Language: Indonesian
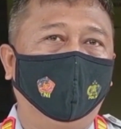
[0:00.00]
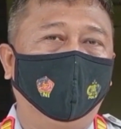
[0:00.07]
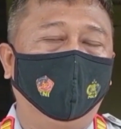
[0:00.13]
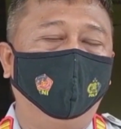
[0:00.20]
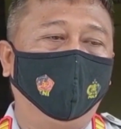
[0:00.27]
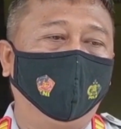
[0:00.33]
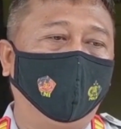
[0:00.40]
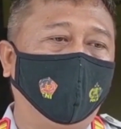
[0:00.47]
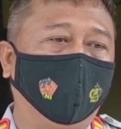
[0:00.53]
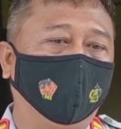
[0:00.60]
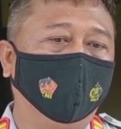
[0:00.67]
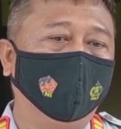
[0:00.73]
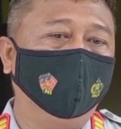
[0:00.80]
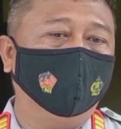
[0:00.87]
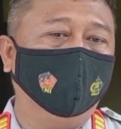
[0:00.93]

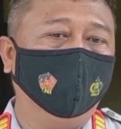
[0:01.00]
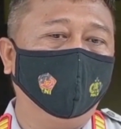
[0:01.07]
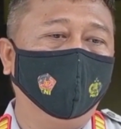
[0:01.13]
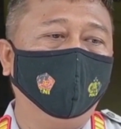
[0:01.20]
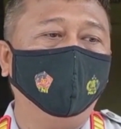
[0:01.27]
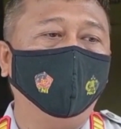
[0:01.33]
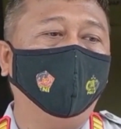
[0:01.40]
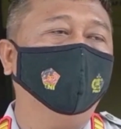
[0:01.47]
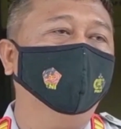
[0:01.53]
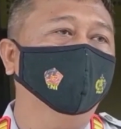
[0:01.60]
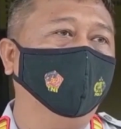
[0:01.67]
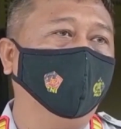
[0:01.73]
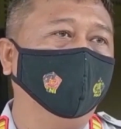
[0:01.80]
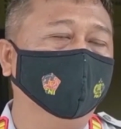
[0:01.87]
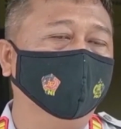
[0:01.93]
diperkirakan istrinya
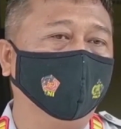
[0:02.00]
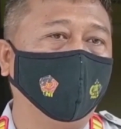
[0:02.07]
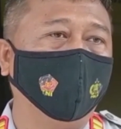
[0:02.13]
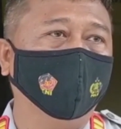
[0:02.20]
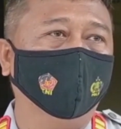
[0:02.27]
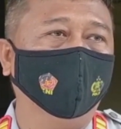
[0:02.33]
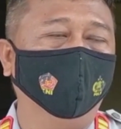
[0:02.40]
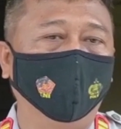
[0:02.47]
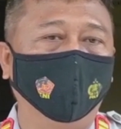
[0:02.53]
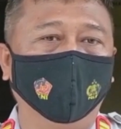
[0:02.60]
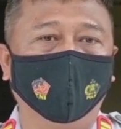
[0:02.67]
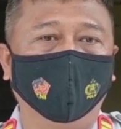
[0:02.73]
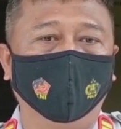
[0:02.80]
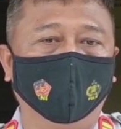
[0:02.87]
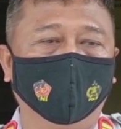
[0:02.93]
mengajukan cerai
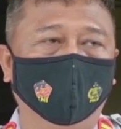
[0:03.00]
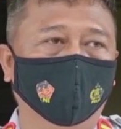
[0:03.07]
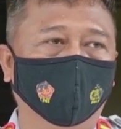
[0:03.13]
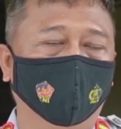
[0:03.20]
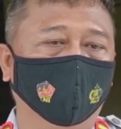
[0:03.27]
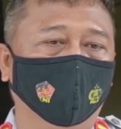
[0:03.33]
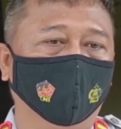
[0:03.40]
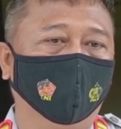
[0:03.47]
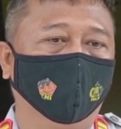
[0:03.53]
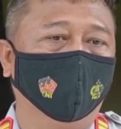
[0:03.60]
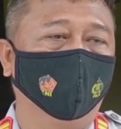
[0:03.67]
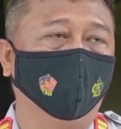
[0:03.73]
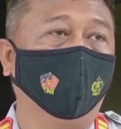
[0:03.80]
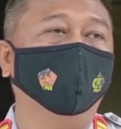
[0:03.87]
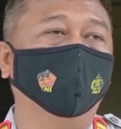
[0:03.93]
kepada
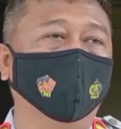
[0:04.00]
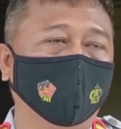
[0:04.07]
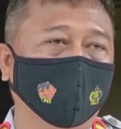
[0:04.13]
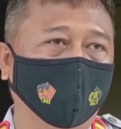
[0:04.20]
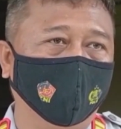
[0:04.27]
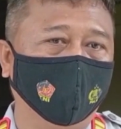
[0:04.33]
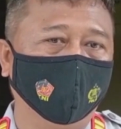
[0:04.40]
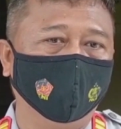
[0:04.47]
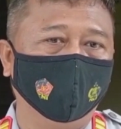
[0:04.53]
suaminya